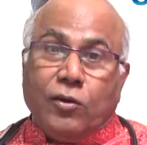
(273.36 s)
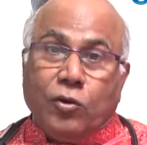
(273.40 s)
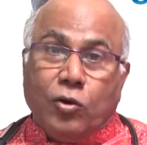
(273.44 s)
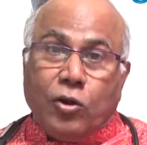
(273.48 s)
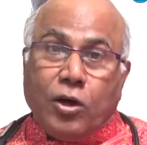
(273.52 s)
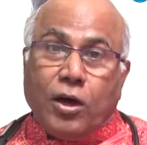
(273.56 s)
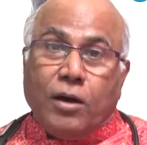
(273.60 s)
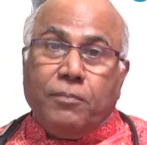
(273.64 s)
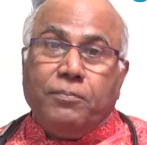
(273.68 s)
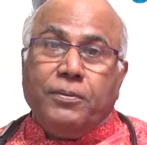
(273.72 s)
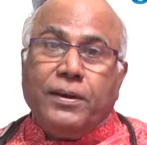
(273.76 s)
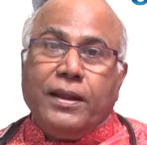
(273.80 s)

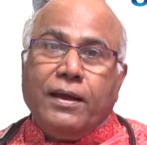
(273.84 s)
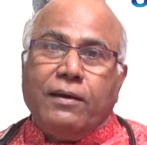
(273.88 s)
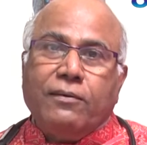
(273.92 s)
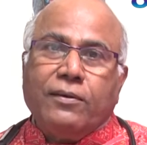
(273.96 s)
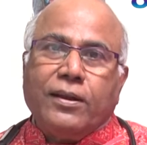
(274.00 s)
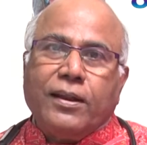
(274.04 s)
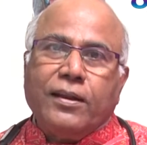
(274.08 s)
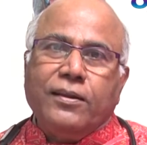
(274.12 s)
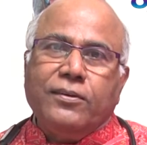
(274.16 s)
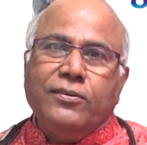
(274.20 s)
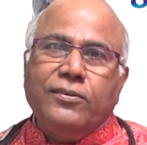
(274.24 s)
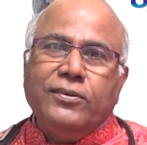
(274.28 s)
లోపల
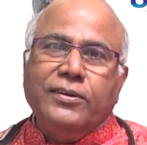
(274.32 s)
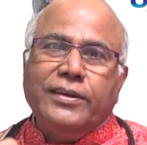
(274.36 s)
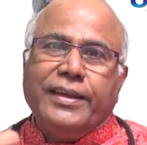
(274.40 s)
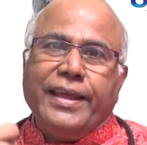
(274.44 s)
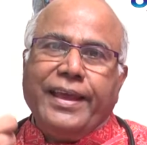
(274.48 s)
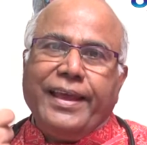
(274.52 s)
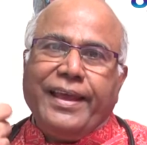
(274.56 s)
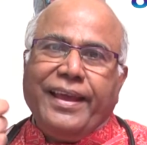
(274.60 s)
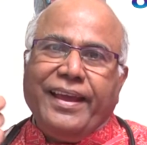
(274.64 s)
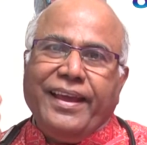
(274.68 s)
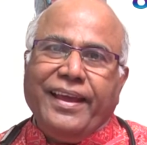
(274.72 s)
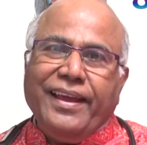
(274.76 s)
ఎవరైనా
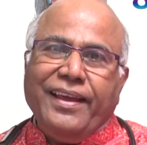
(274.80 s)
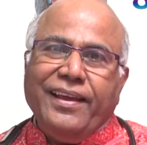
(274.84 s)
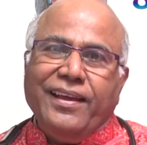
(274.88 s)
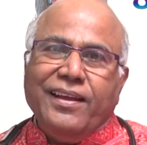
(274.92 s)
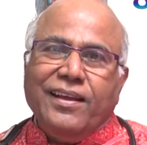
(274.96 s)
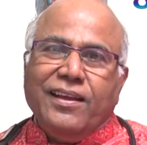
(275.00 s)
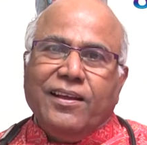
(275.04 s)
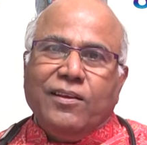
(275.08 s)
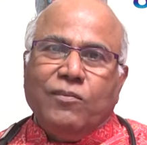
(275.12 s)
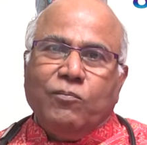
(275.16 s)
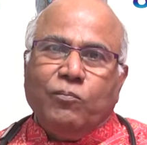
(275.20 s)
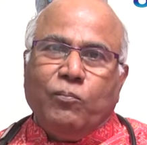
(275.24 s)
ఉంటే
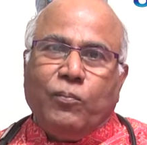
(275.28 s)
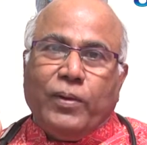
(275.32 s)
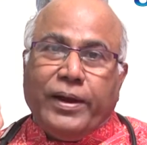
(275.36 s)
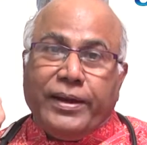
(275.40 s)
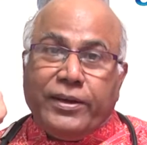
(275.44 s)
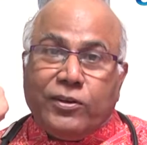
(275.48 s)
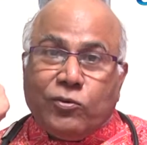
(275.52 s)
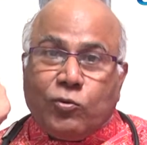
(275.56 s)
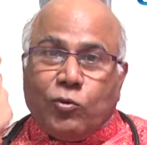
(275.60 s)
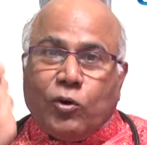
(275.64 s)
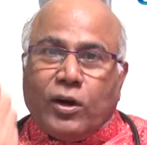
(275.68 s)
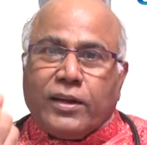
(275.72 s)

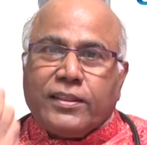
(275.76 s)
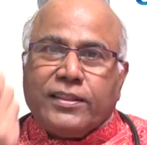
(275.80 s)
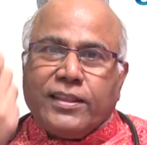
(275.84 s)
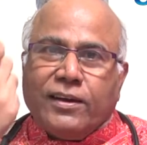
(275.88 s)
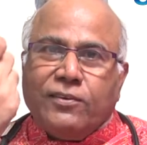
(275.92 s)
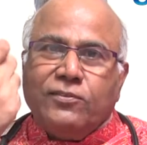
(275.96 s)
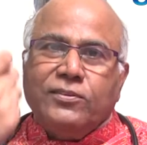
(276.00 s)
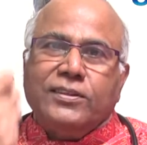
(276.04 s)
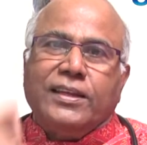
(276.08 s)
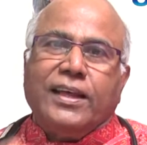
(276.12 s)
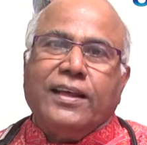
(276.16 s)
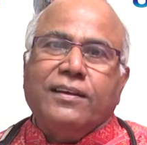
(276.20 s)
బయట కొడతా
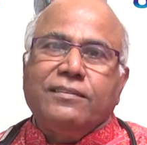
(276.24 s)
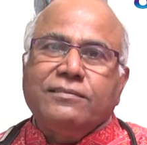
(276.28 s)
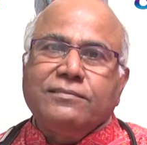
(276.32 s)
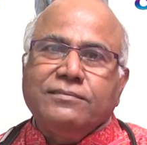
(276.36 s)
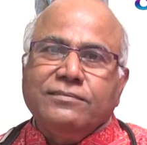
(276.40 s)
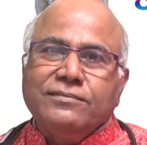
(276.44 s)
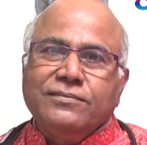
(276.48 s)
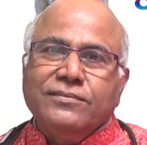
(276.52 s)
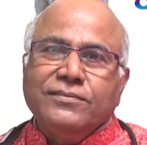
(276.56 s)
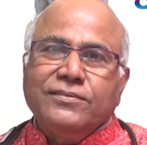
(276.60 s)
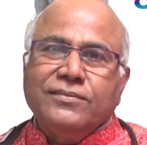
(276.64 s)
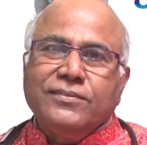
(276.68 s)
ఉంటారు
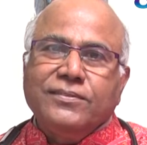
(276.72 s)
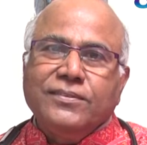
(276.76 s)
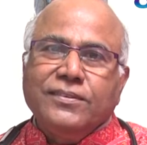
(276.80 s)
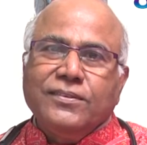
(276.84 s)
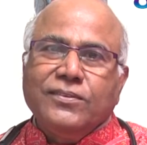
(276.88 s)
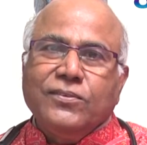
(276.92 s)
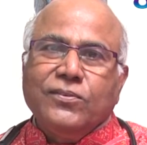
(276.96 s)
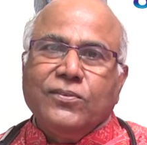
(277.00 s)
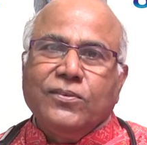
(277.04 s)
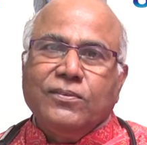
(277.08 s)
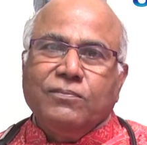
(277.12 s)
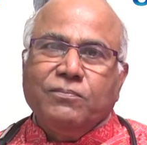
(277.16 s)

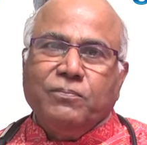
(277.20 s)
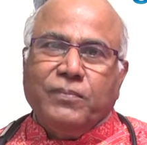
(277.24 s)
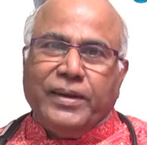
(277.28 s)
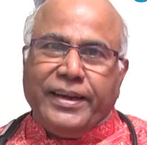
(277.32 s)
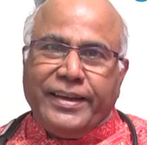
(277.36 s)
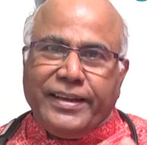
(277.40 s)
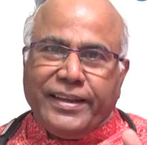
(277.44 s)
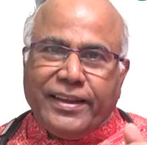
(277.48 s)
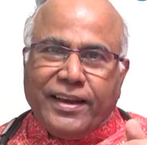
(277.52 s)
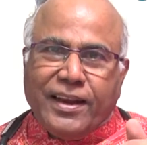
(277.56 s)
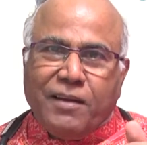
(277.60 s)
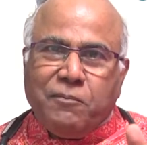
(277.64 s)

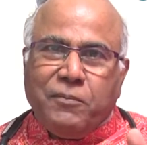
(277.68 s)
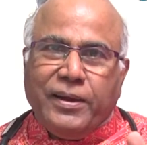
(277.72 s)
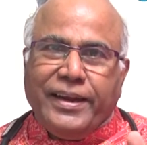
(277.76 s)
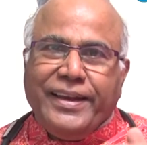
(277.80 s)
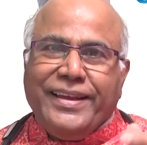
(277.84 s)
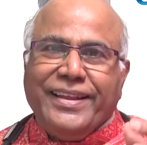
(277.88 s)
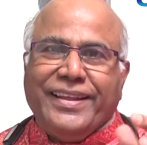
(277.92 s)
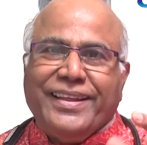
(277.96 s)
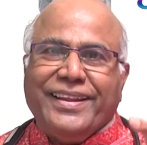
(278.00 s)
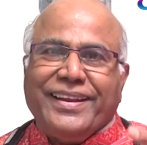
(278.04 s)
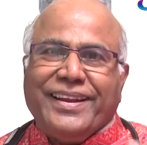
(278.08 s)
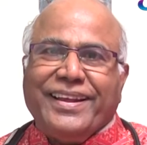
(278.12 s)
బయటికి రా
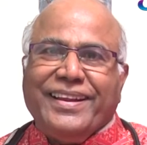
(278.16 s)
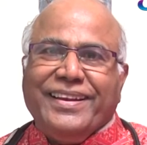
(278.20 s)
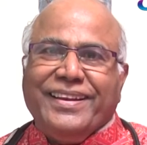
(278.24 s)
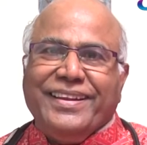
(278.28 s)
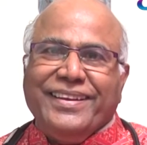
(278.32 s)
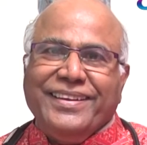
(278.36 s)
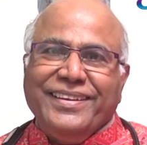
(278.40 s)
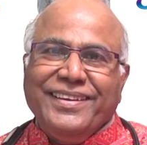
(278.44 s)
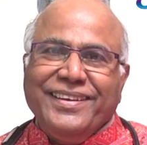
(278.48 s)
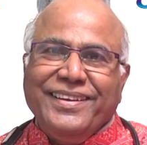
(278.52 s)
బయటికి రాని